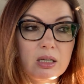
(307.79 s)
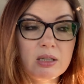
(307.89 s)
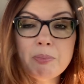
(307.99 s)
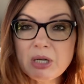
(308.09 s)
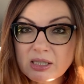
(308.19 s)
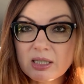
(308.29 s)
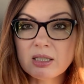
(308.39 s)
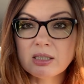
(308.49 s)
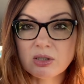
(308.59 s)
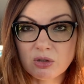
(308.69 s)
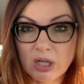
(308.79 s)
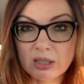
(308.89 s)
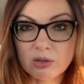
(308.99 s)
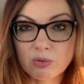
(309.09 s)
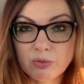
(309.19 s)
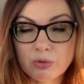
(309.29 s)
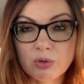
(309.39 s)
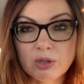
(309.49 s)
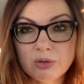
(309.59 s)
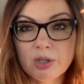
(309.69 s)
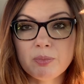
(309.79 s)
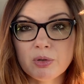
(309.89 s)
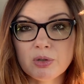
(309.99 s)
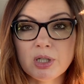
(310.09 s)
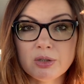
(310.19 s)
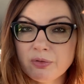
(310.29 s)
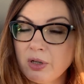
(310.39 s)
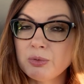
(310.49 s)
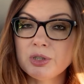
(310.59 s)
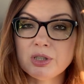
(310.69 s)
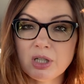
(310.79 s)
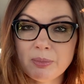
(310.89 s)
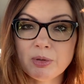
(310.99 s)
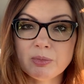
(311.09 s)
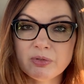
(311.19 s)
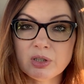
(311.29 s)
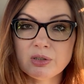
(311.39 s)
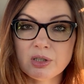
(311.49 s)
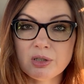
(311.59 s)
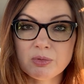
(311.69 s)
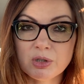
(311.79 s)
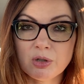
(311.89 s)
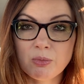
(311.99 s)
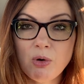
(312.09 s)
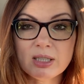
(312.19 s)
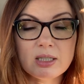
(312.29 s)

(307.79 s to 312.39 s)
depresje nastolatków, które do tej pory ratowały się terapią i wychodzeniem z domu,